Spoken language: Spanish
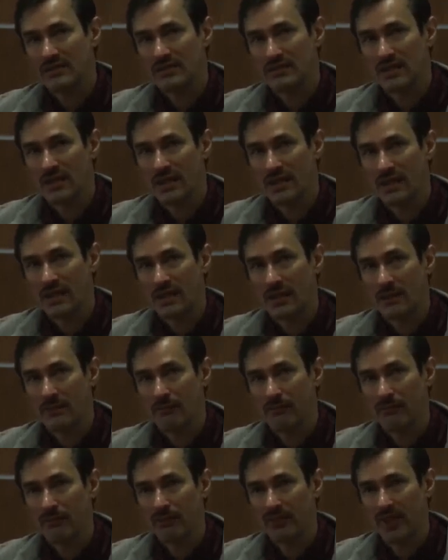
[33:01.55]

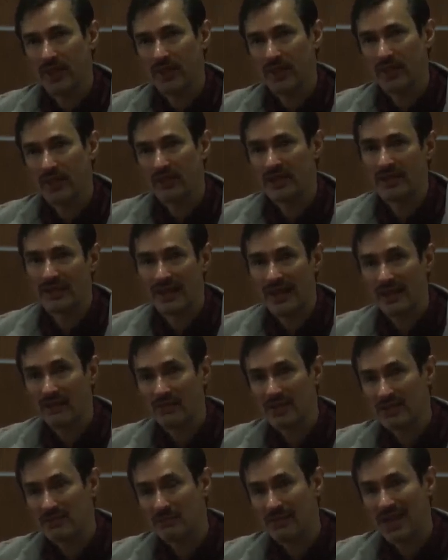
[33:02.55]
este, eh, ir
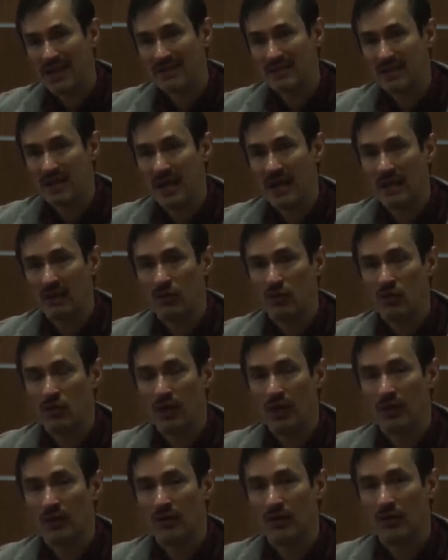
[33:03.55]
cada vez más a,
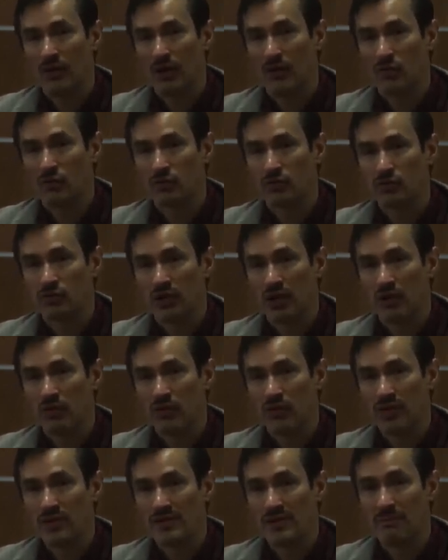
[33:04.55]
los
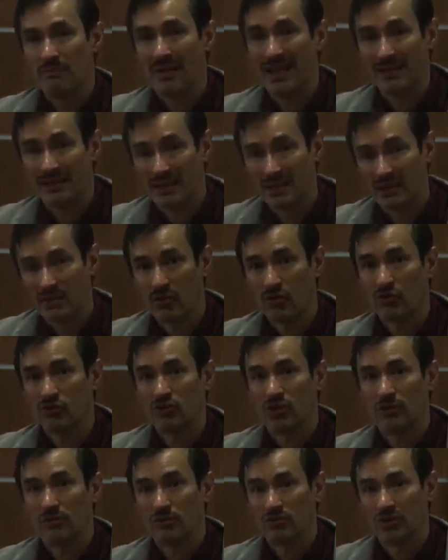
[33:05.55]
buscadores
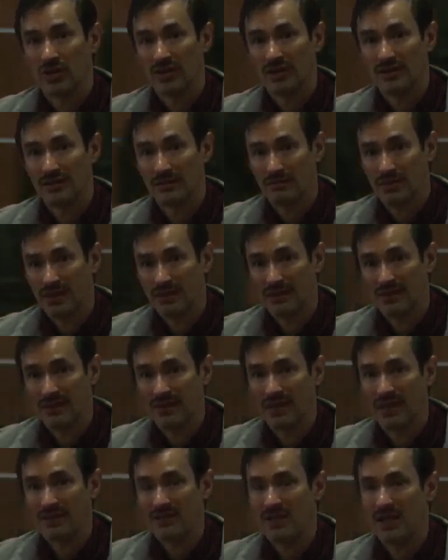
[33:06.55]
semánticos y a búsquedas
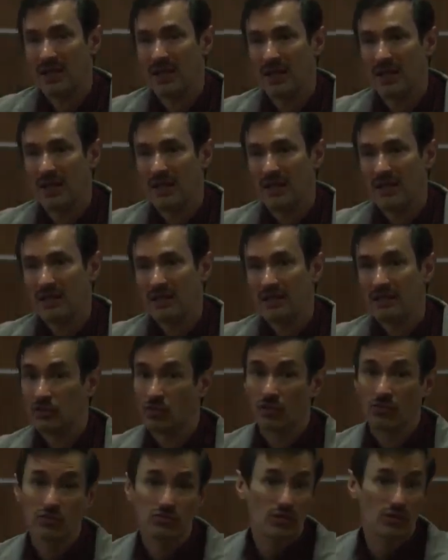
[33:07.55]
semánticas,
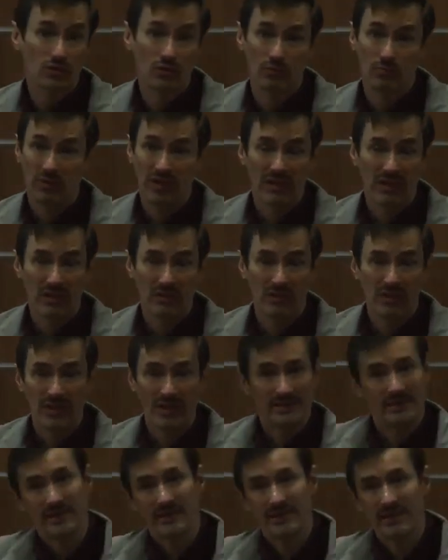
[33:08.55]
y todo esto
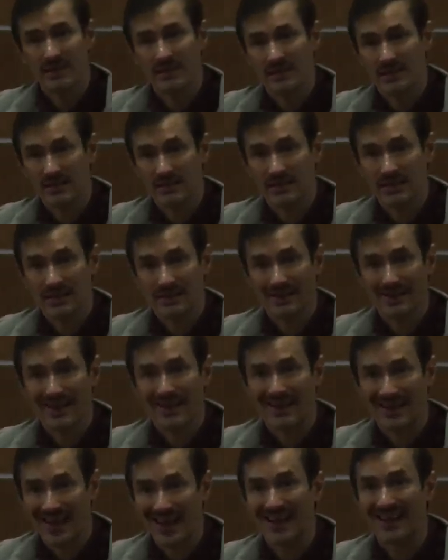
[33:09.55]
acompañado de las licencias
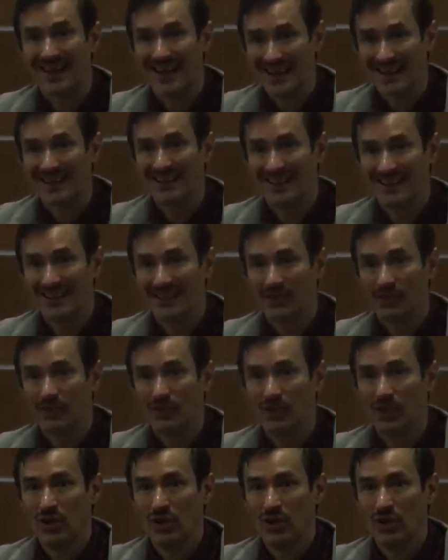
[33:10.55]
en, regla,